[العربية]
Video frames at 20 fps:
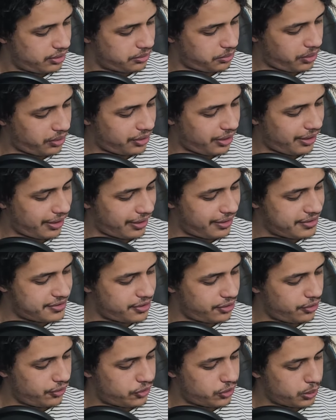توقع
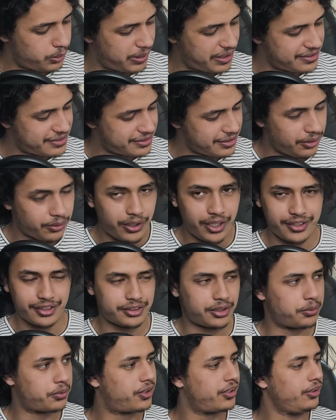رئيس اليوتيوب هسه وهذا
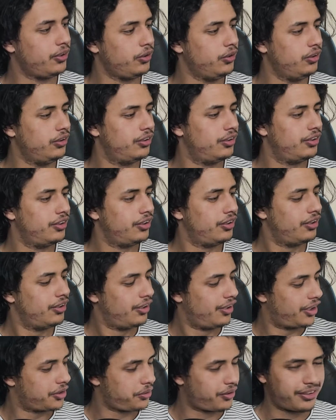توقيعه
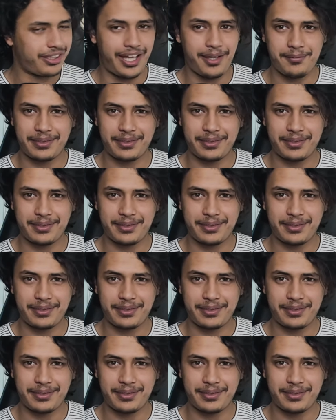اتوقع هاي